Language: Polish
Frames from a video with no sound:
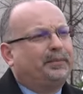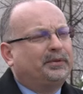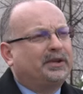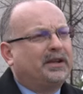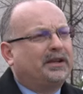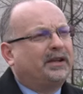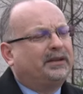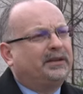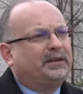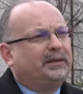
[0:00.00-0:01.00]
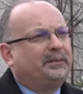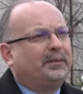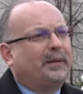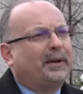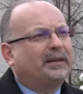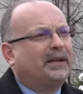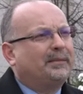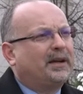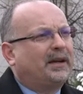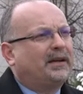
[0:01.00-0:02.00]
Później, kiedy była
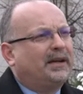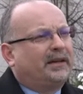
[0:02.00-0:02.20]
pandemia,